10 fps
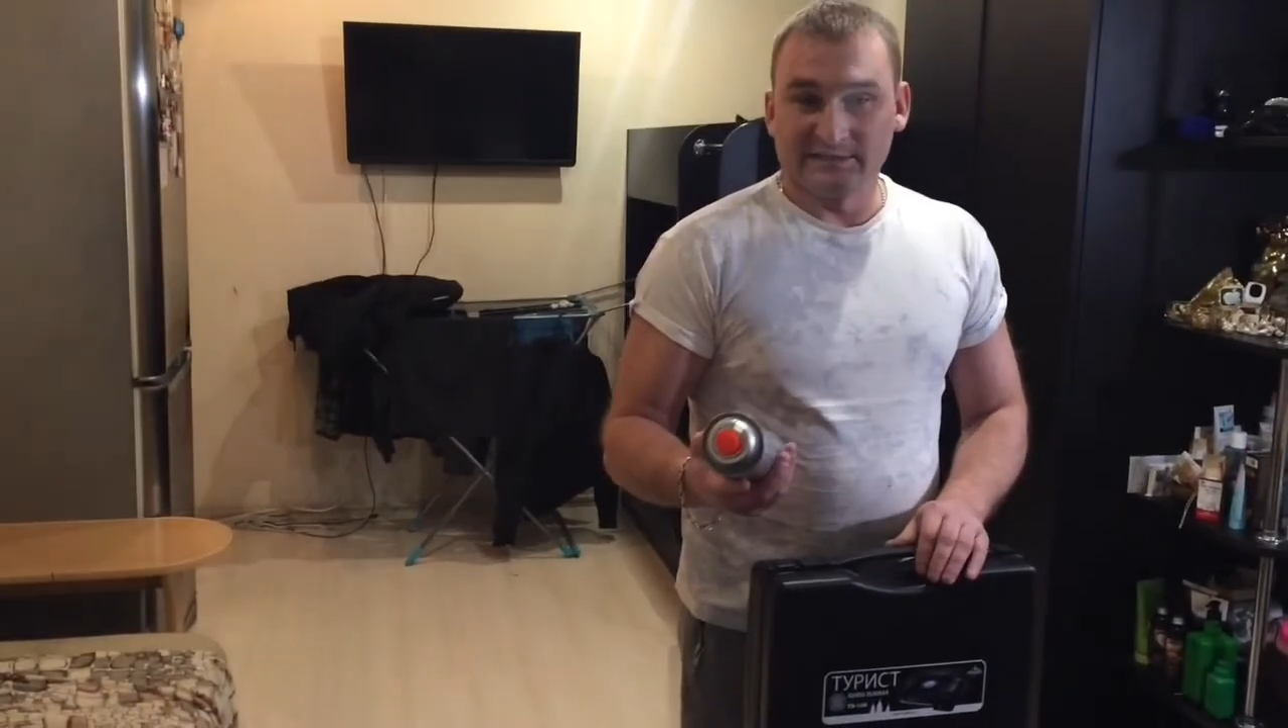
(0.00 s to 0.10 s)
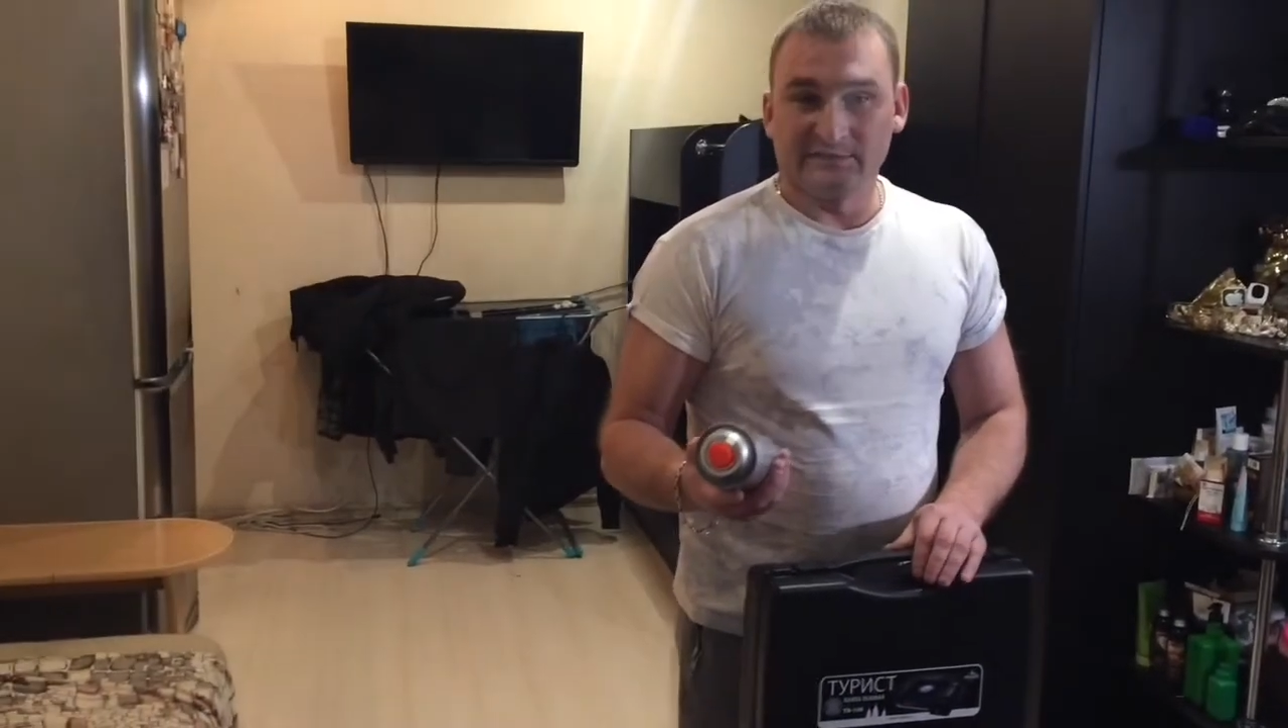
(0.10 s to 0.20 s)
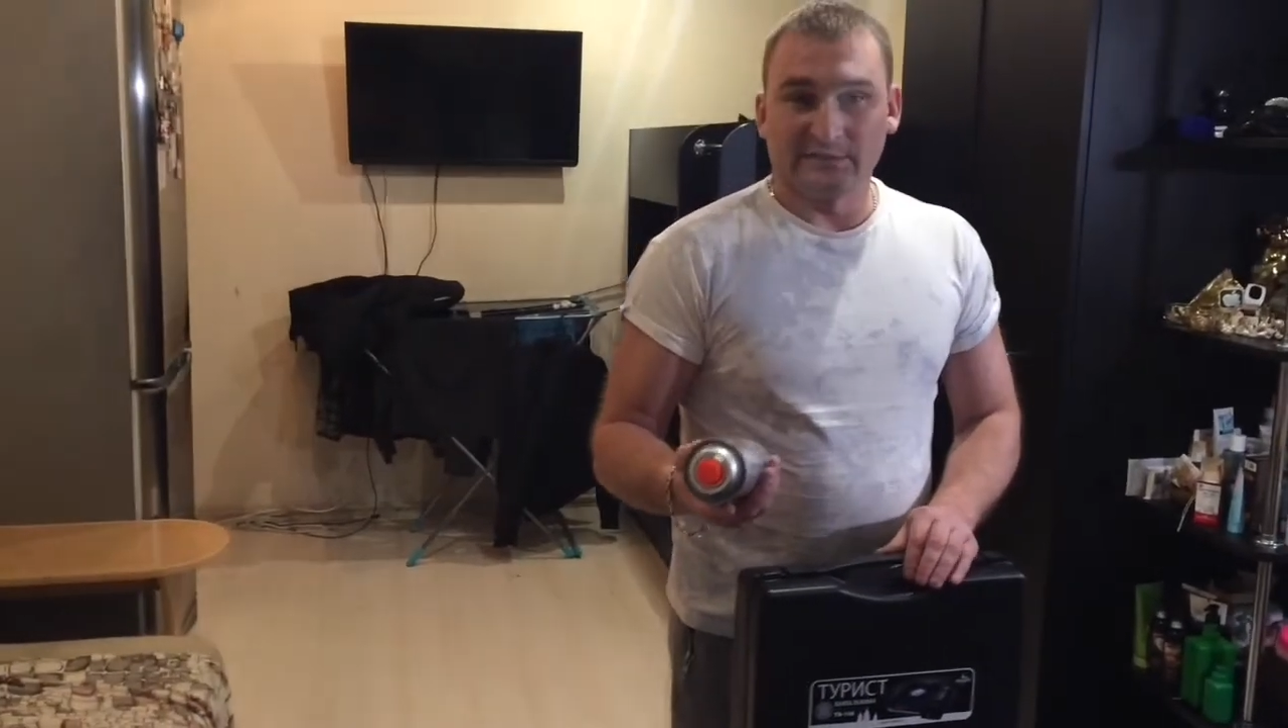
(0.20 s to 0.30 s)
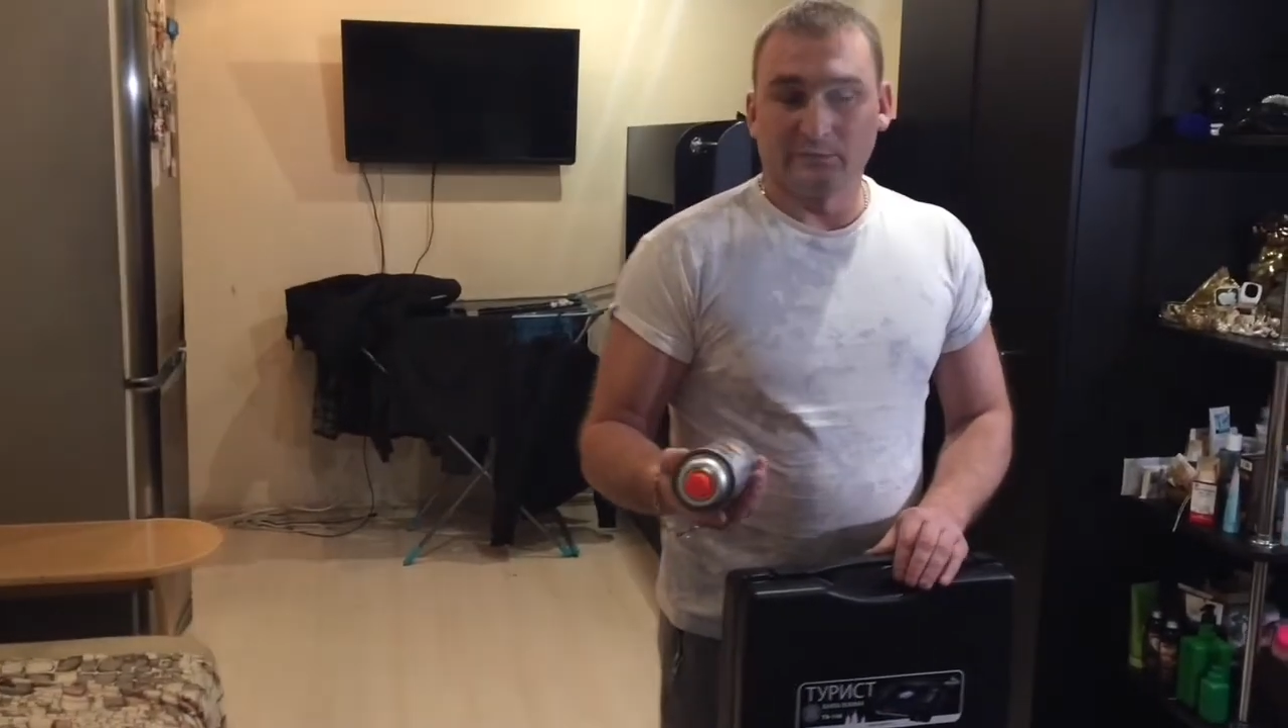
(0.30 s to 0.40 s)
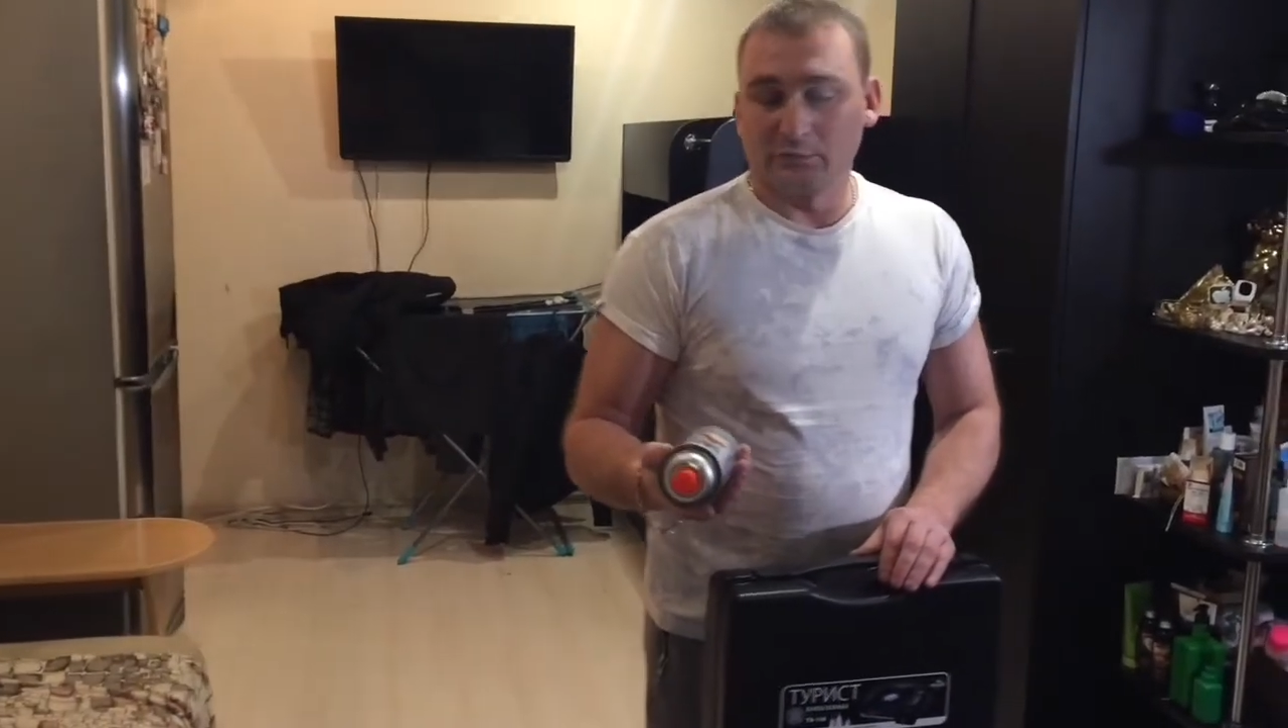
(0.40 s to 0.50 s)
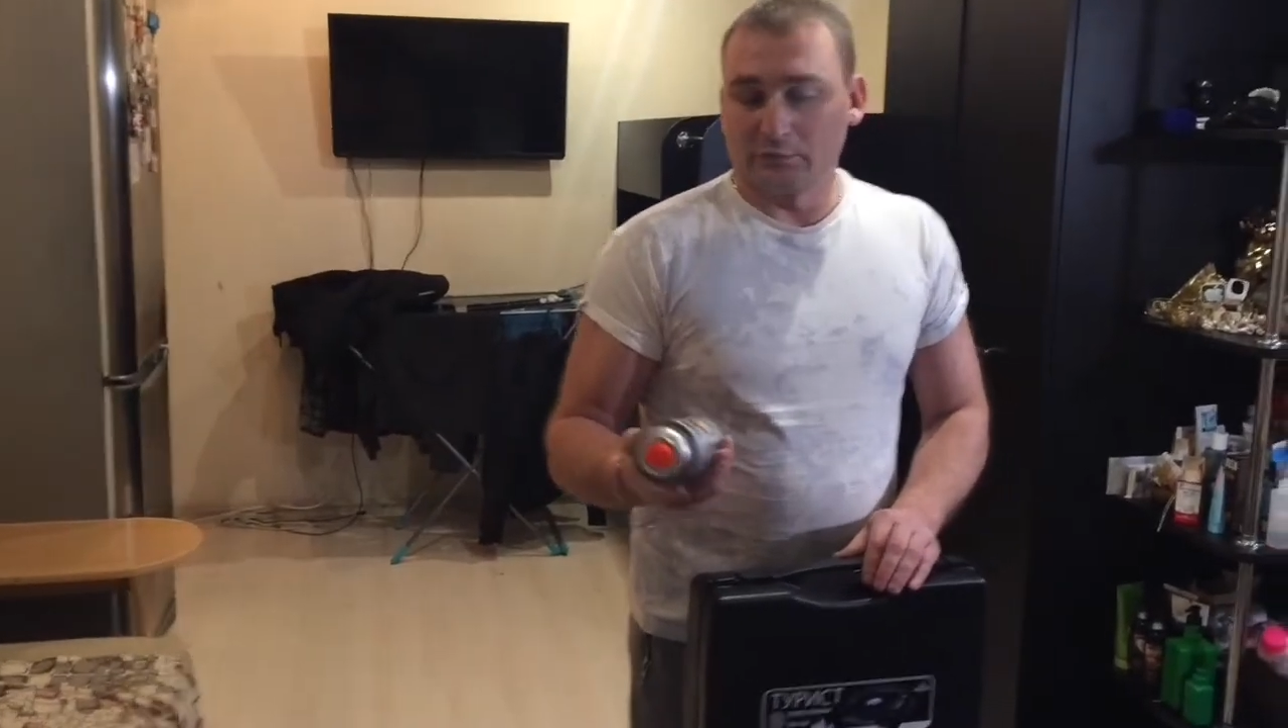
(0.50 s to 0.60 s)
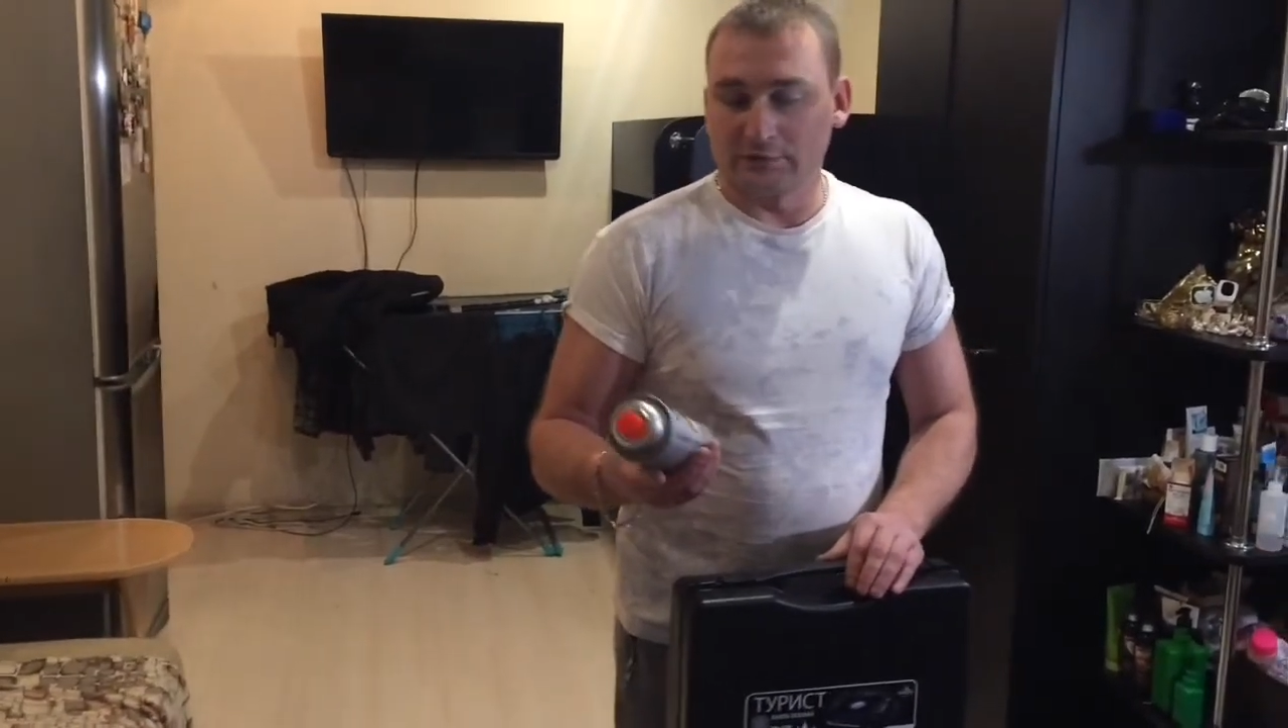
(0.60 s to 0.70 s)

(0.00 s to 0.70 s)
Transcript: светофор,